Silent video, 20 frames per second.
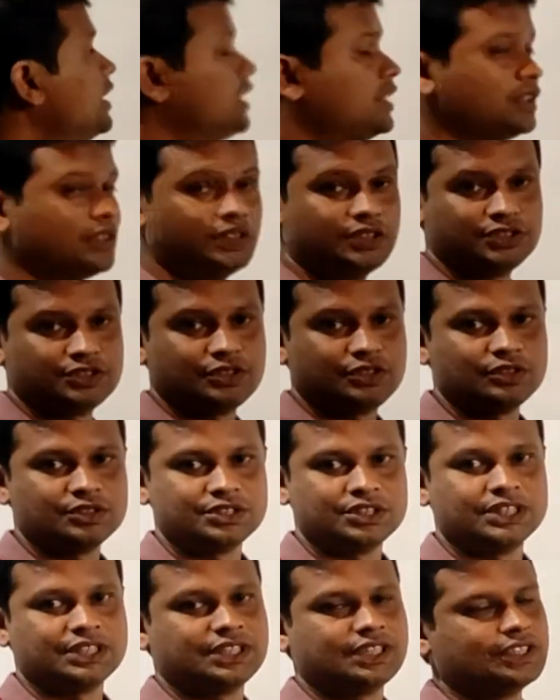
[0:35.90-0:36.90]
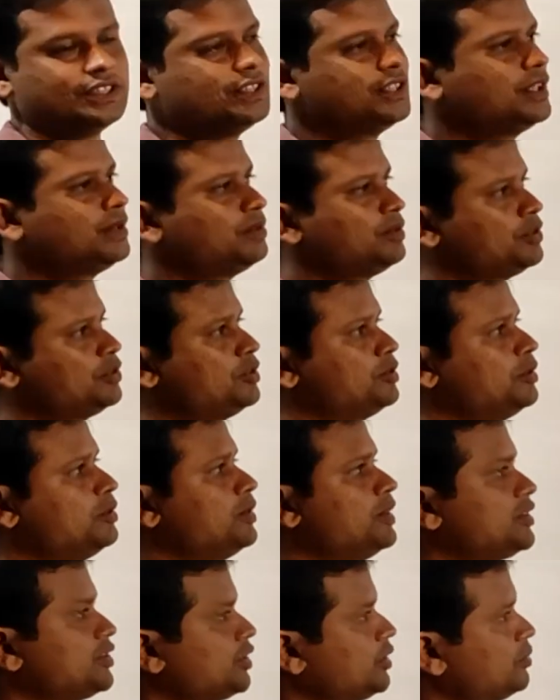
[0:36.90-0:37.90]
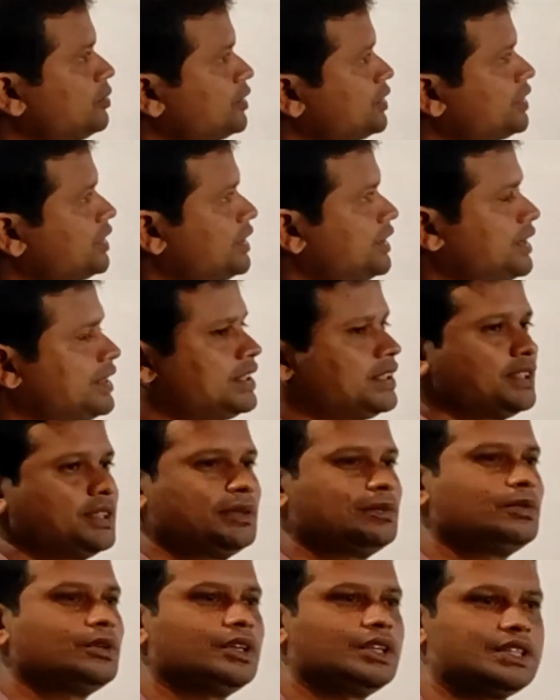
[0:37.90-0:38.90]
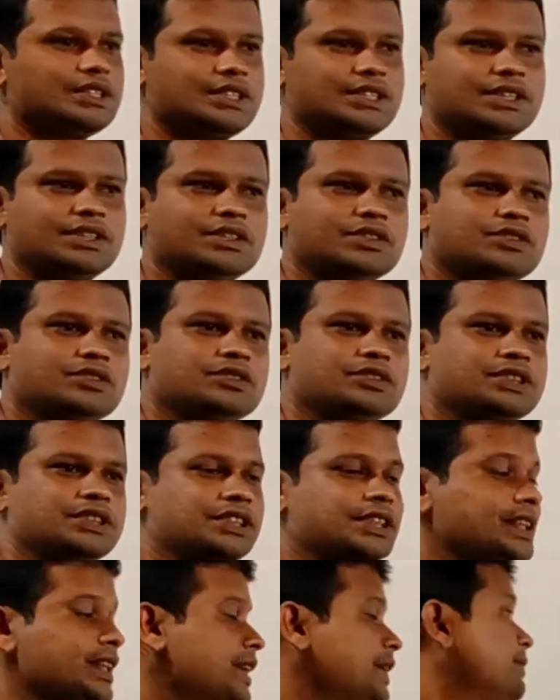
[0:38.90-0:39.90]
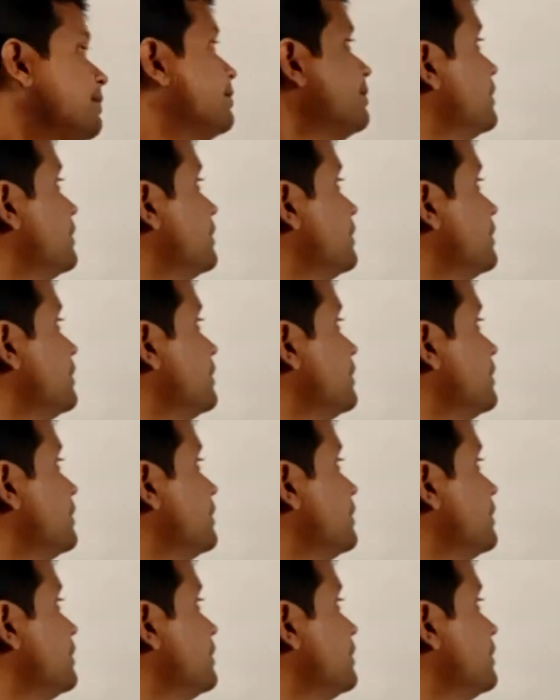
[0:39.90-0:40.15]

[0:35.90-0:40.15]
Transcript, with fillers: তাহলে চলো শিক্ষার্থীরা প্রথমে আমরা সমস্যাটা কি বলা আছে এটা একটু জেনে নেই